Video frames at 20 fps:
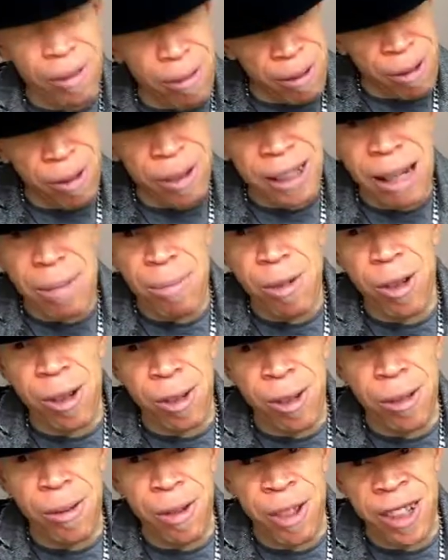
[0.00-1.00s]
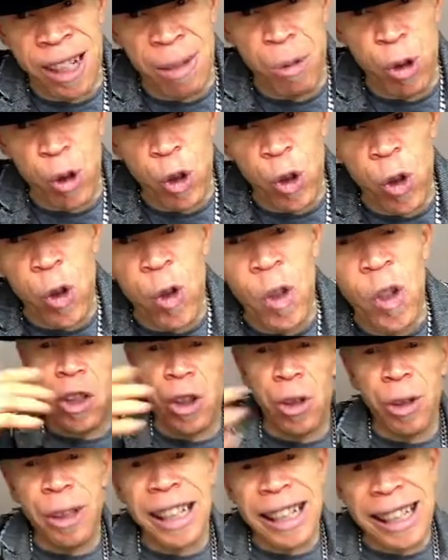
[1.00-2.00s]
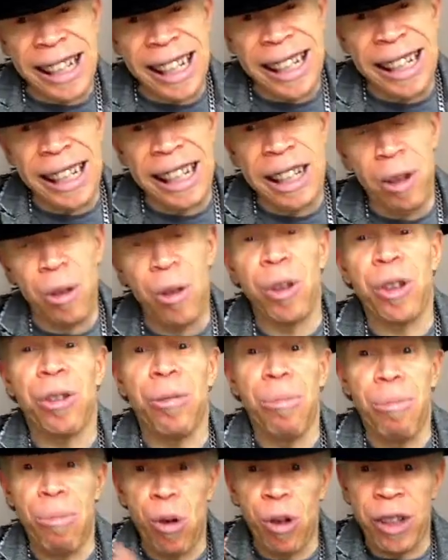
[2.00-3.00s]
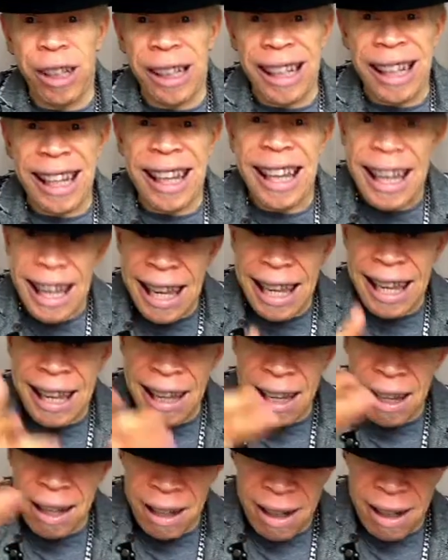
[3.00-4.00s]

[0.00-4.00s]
fondamentaux, fondamentaux. Toutes les techniques sont montrées et